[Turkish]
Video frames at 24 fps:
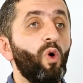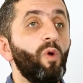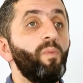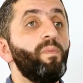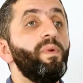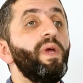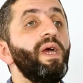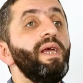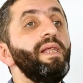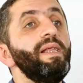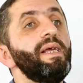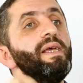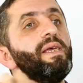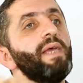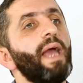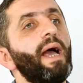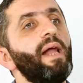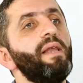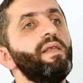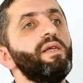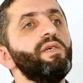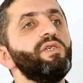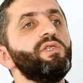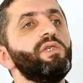Kopyayla
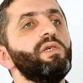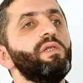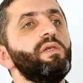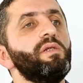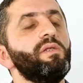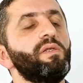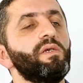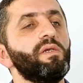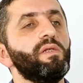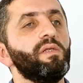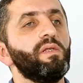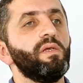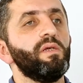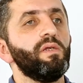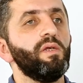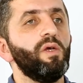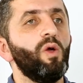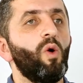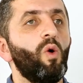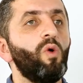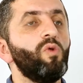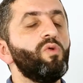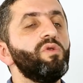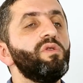
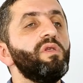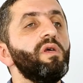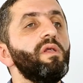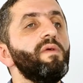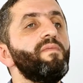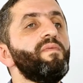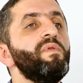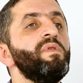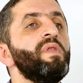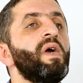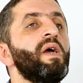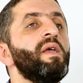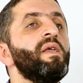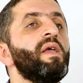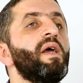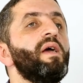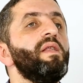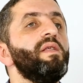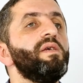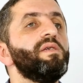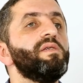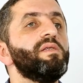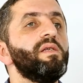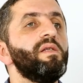yerleştirildikleri, örgüt tarafından
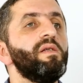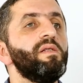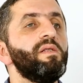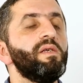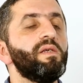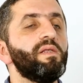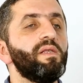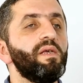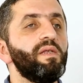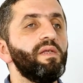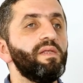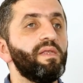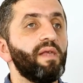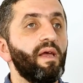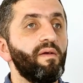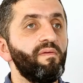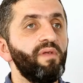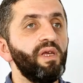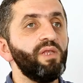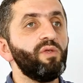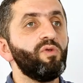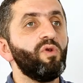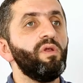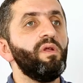yerleştirildikleri
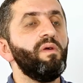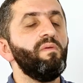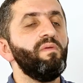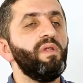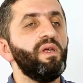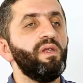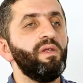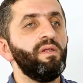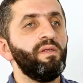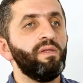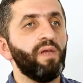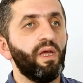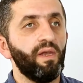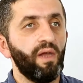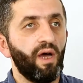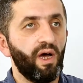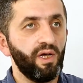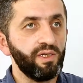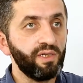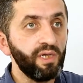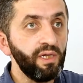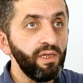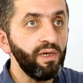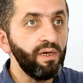devlet görevlerinden
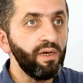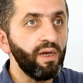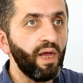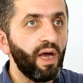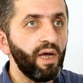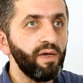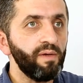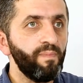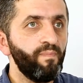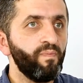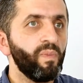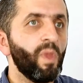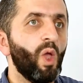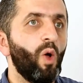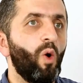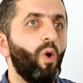atılırlar.